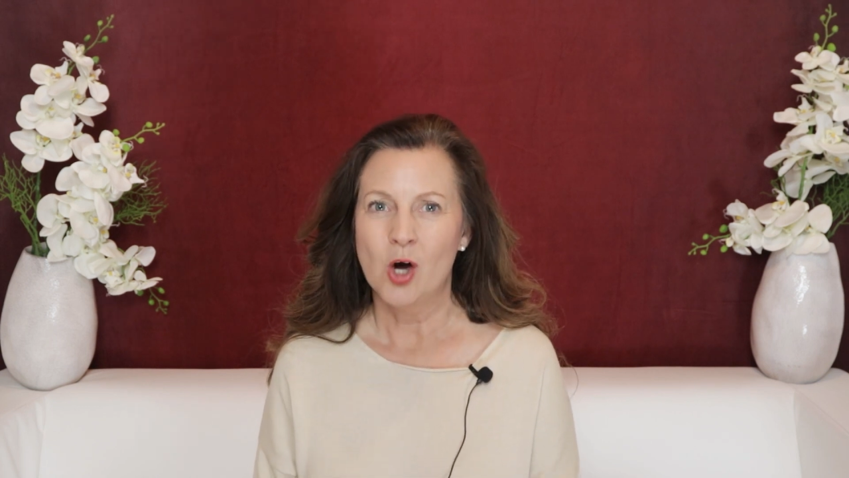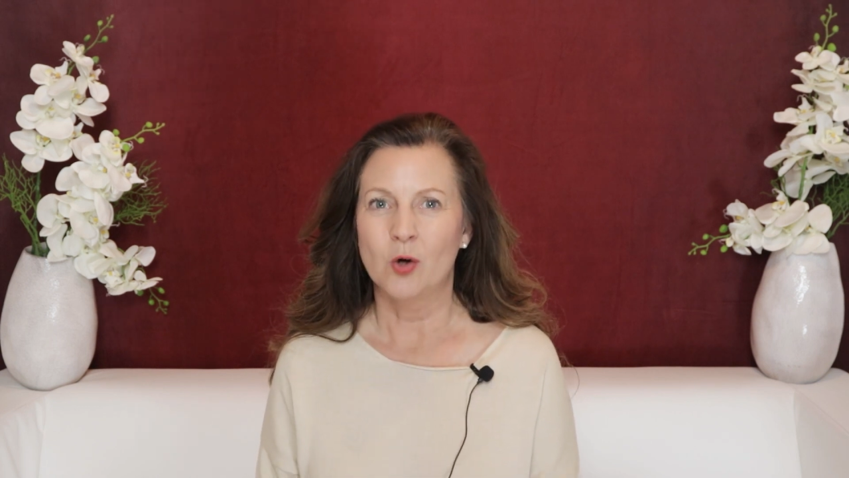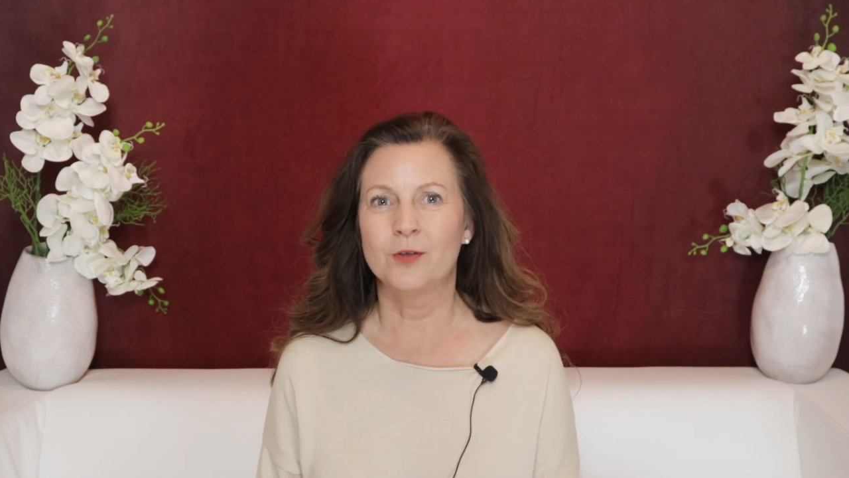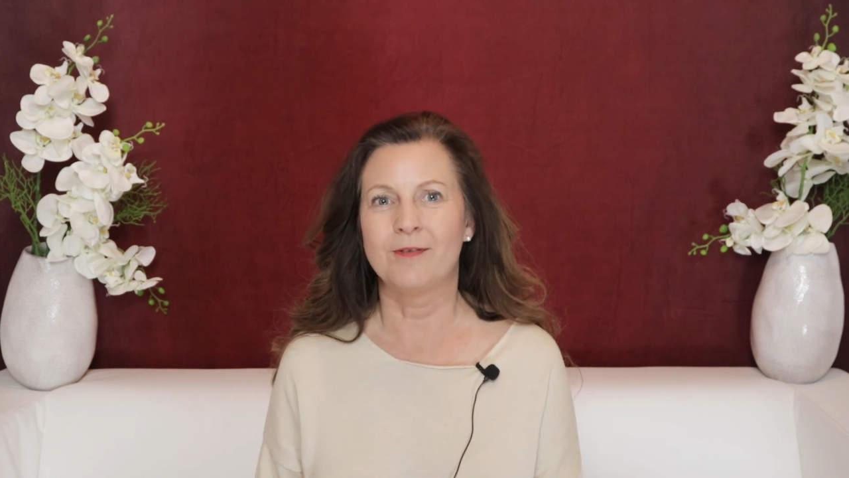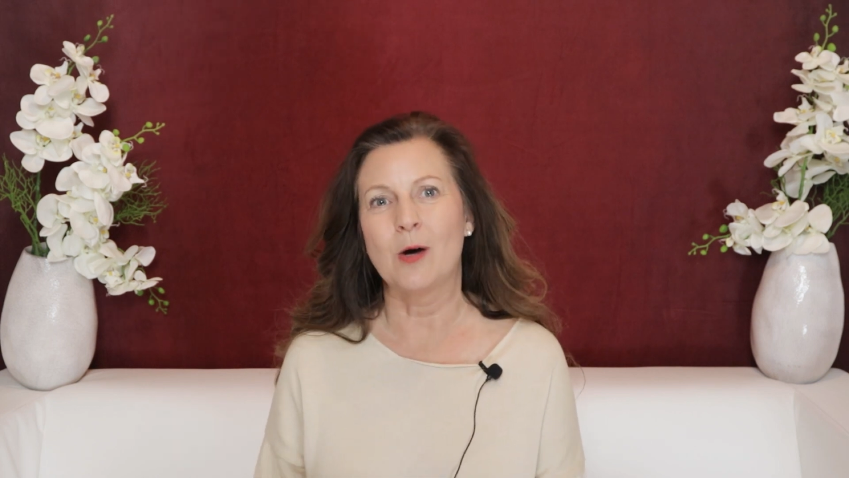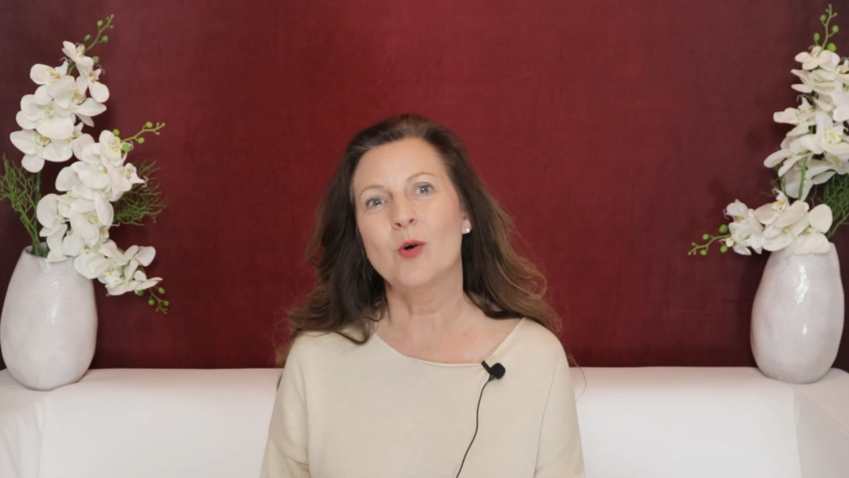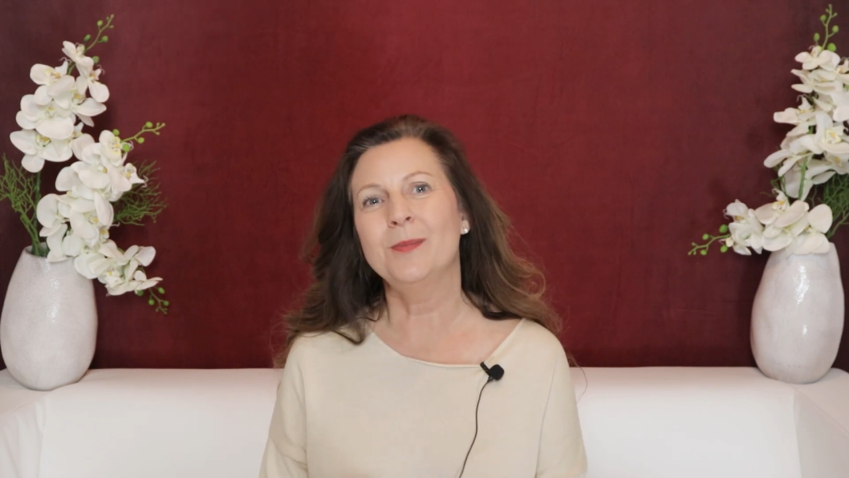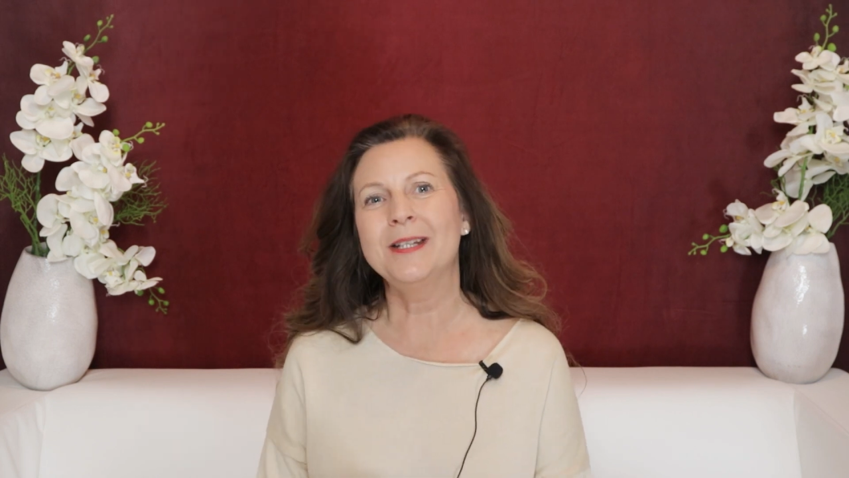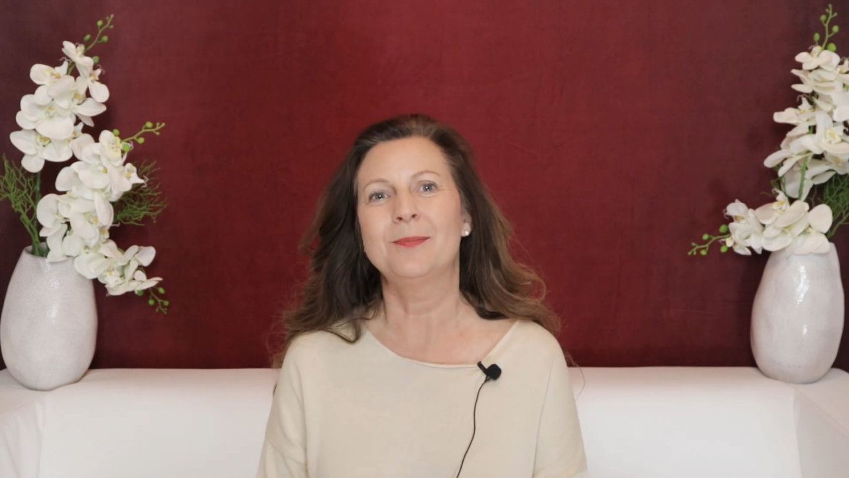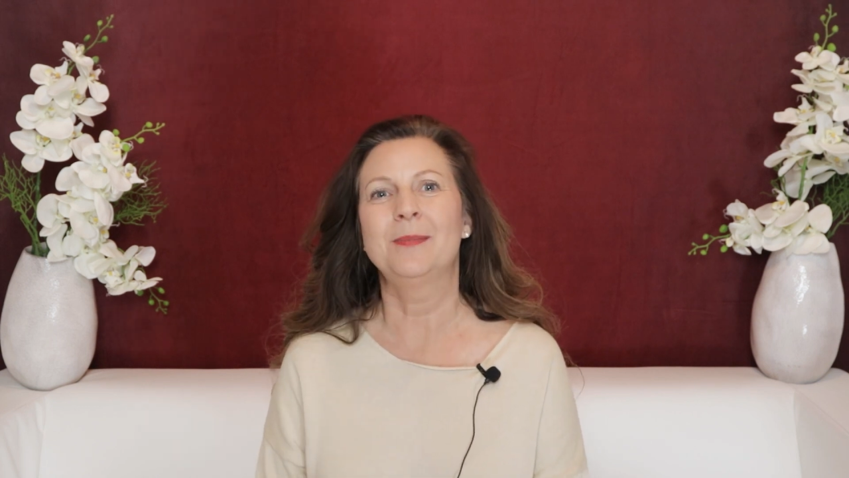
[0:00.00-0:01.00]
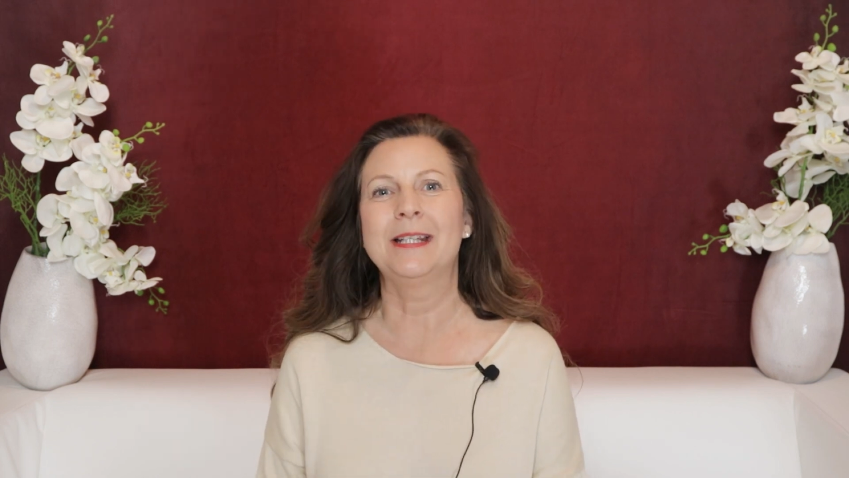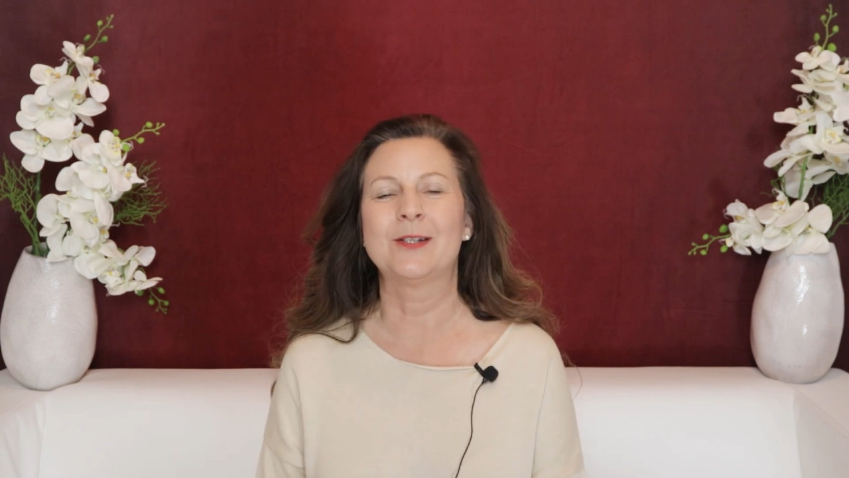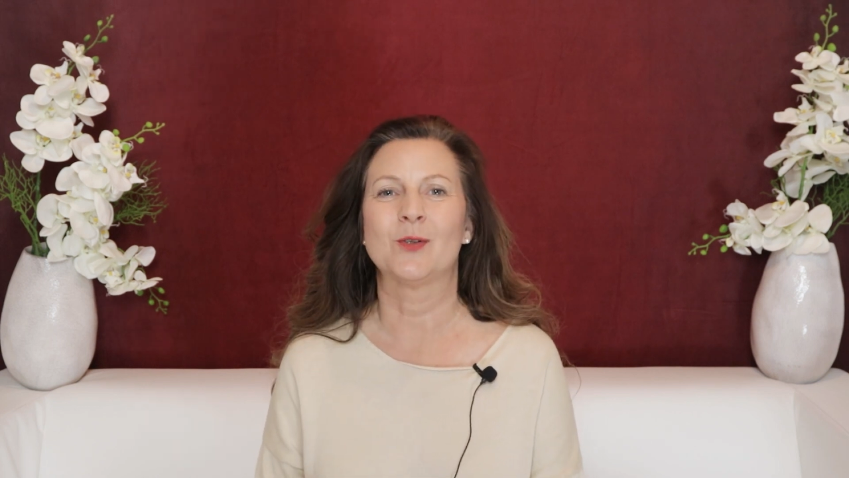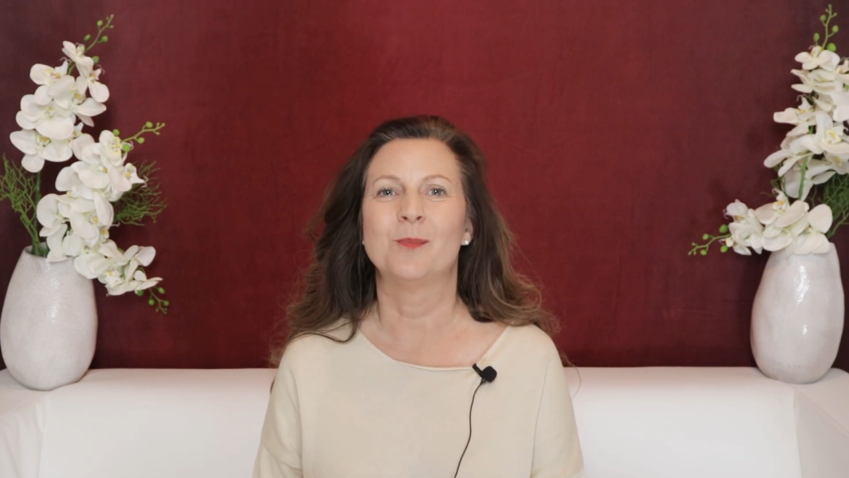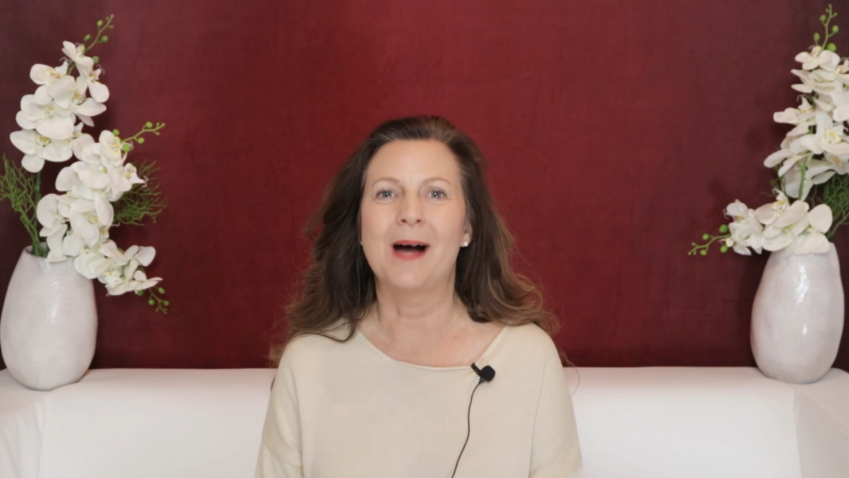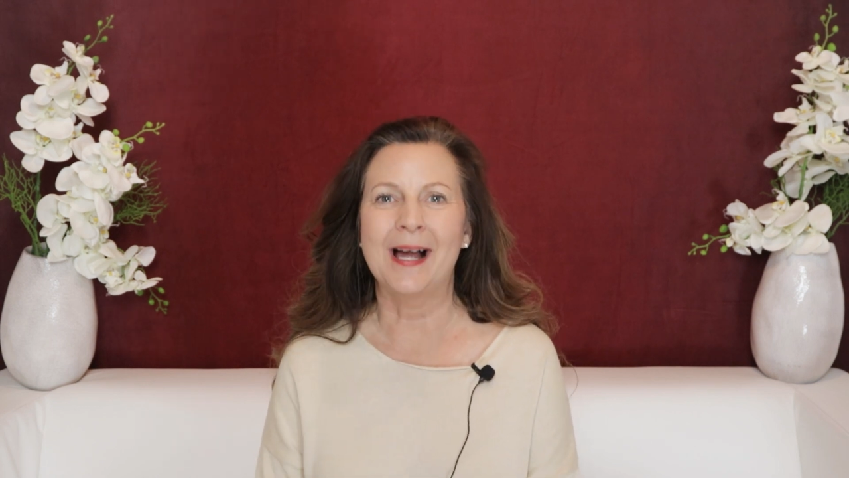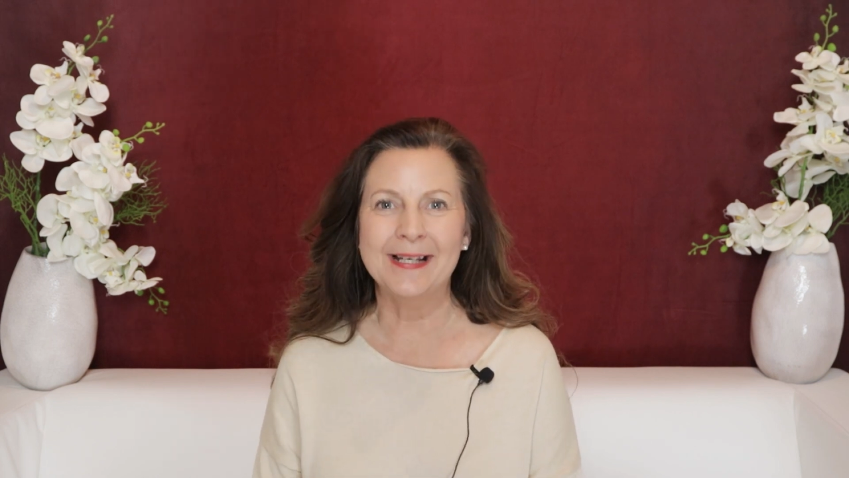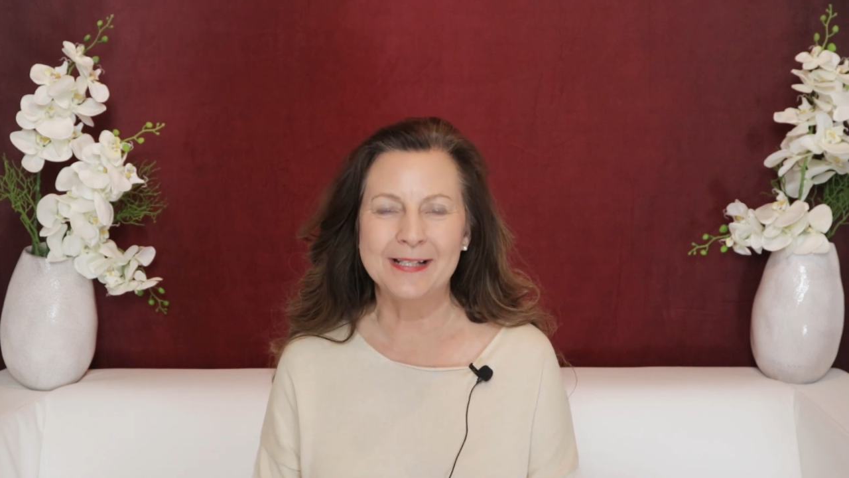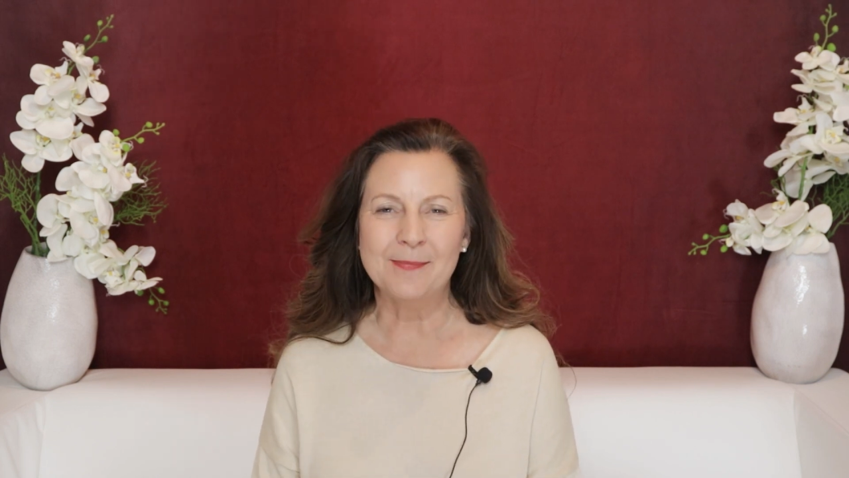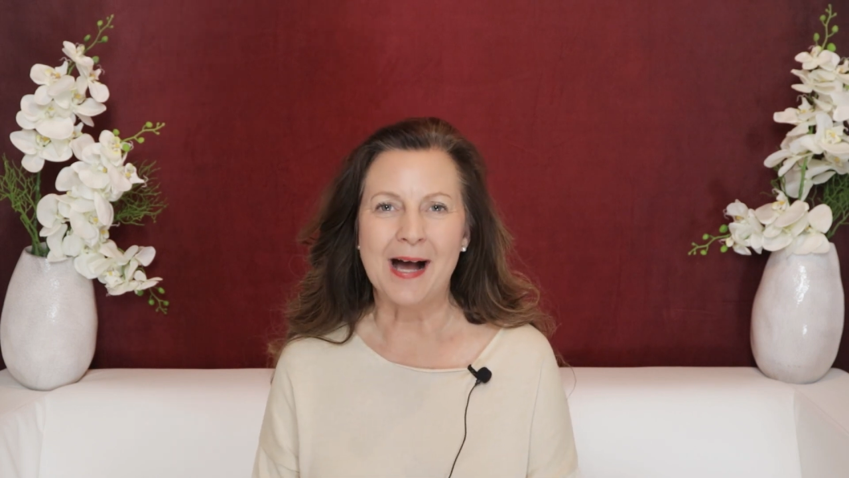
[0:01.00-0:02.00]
und warum ich mich zu meinem